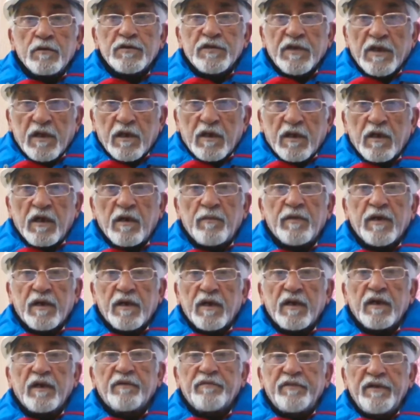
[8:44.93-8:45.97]
सारा काम आ
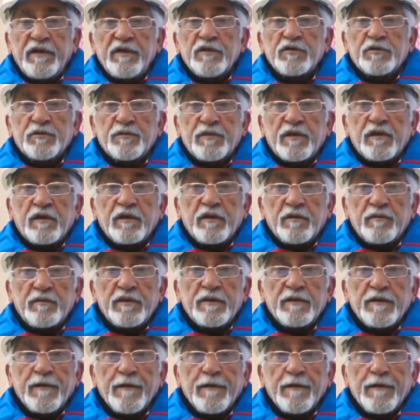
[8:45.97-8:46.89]
रहा है ना वीडियोस बनाने में